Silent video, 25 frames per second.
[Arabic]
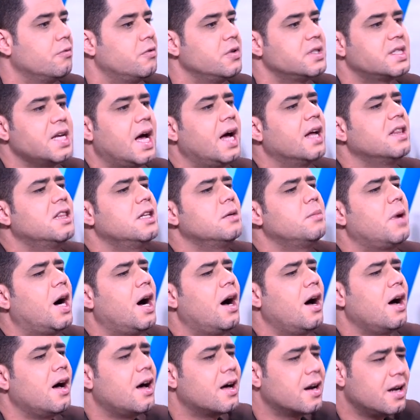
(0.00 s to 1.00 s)
في تحدي
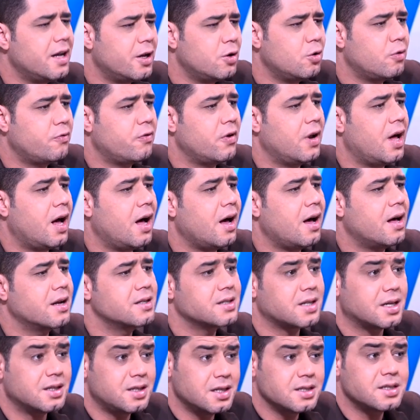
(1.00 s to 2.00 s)
مع اخر لانه في الاخر
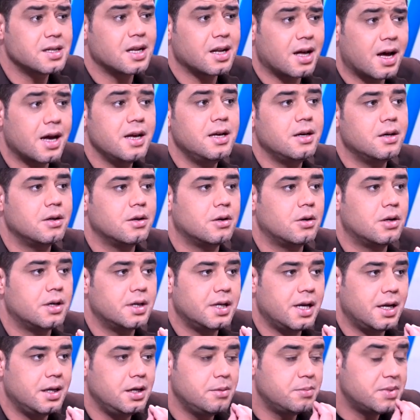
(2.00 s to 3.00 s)
تقدري تلقي
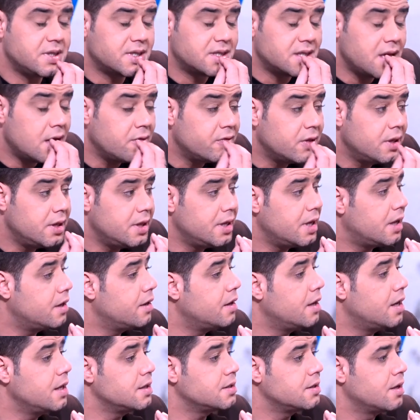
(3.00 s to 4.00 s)
يعني بزاف ديال
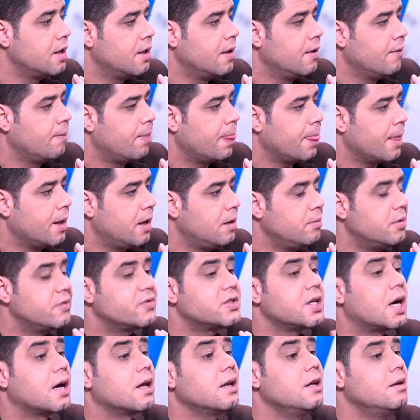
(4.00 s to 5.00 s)
الناس
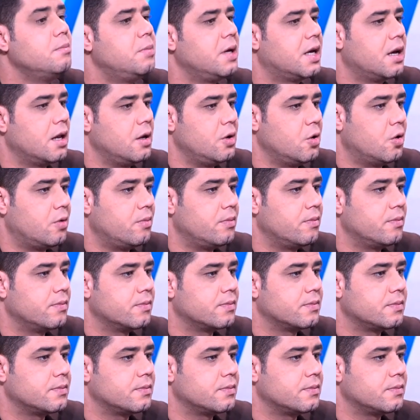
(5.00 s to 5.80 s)
المفتخرين بك اليوم لا كاينين